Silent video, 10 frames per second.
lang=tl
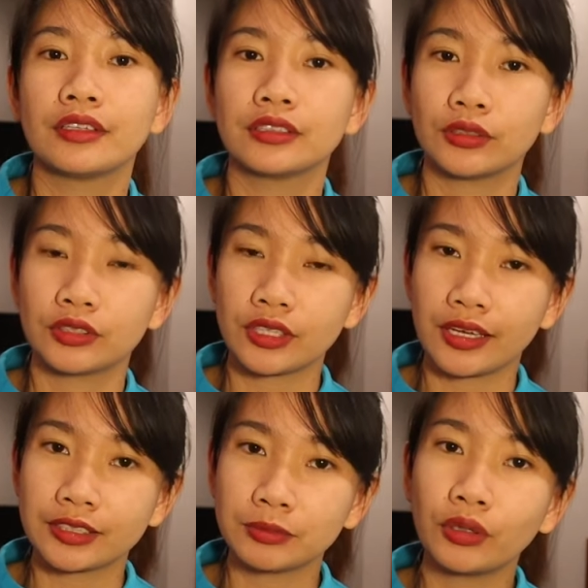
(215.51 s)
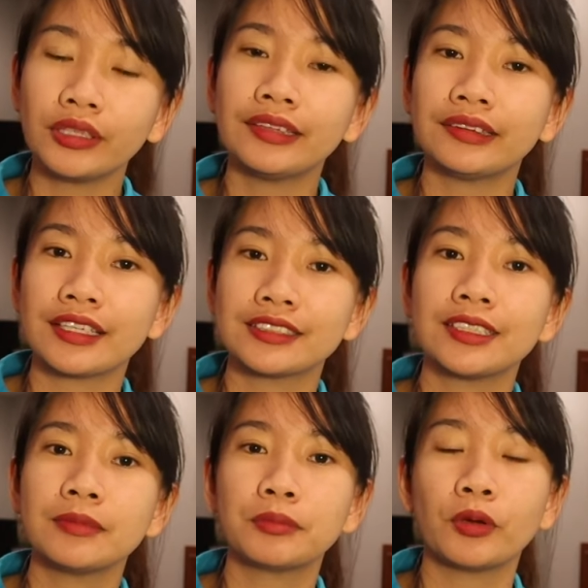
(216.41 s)
So, sa small
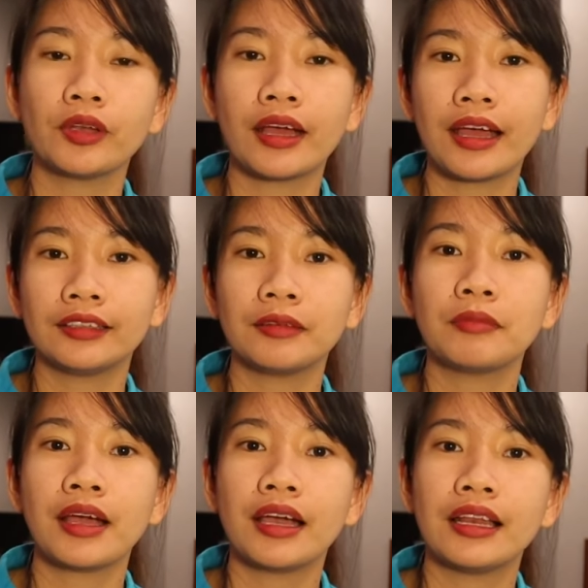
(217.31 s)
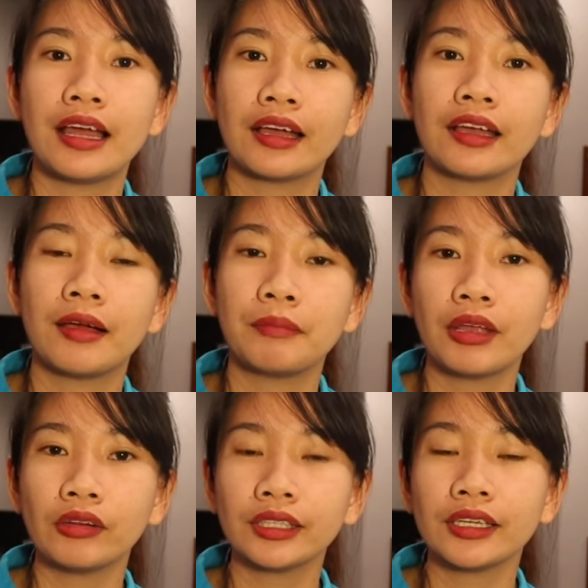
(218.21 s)
intestine po ng ating mga alaga,
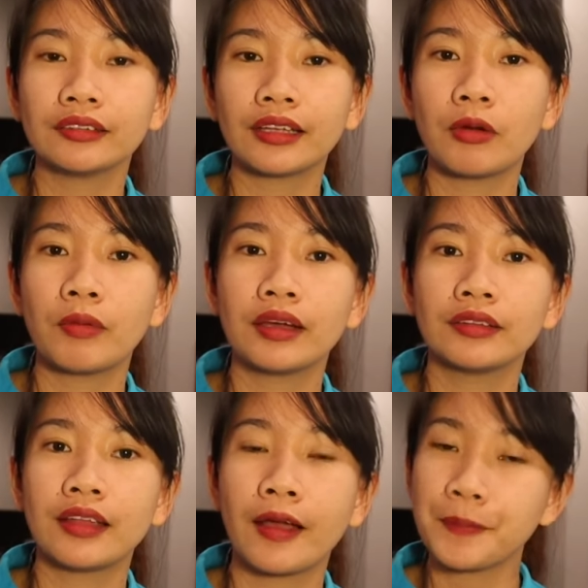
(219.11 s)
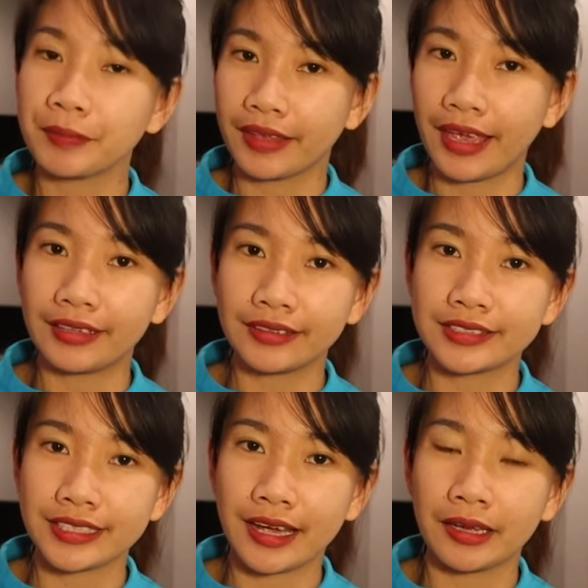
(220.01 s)
meron tinatawag na
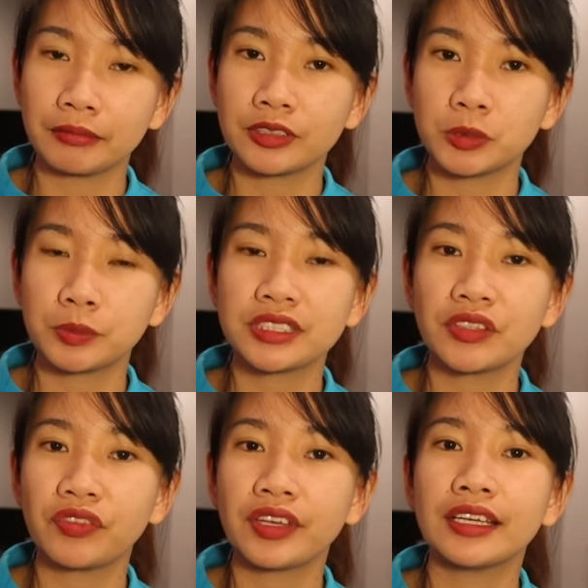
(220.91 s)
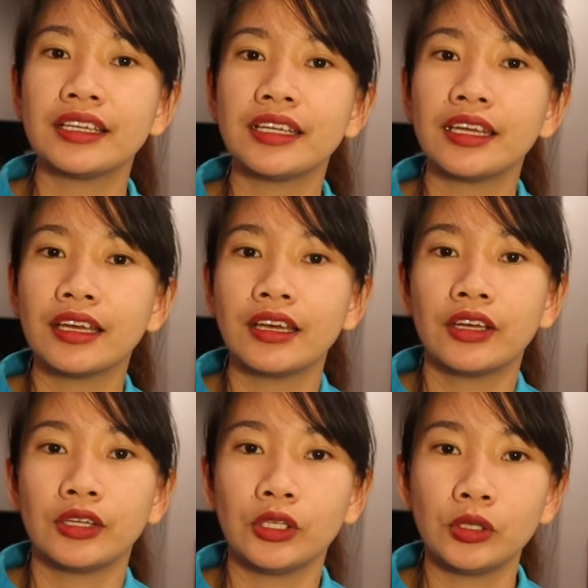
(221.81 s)
enzyme, specifically
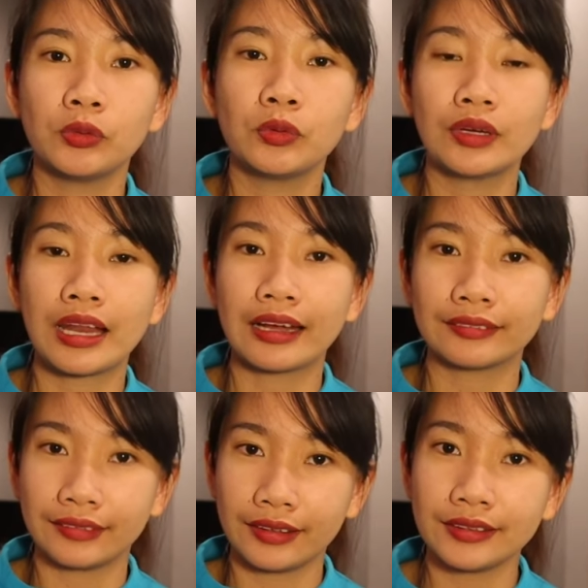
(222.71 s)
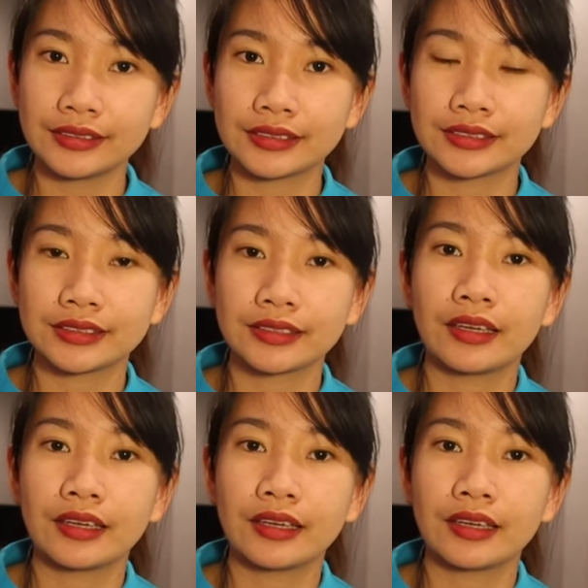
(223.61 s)
yung lactase.